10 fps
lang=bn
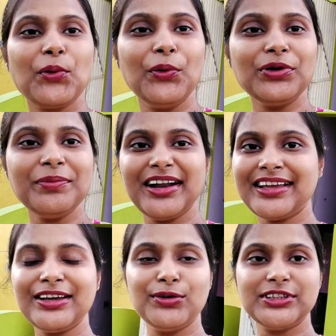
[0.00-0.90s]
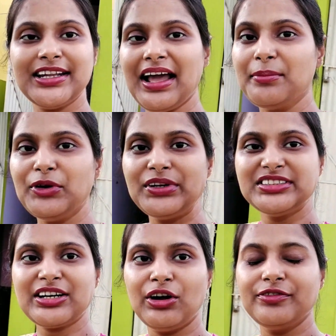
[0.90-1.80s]
কোন বারে কী করতে নেই আমিও
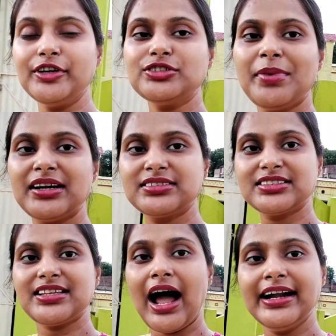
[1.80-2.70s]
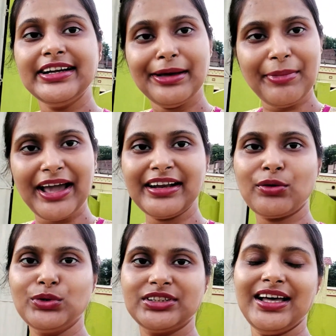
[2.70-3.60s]
নিজে কনফিউজ বাট সানডে মায়ের
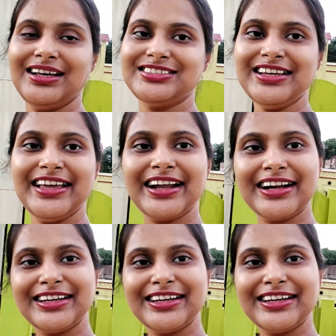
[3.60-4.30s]
করতে আছে হেয়ার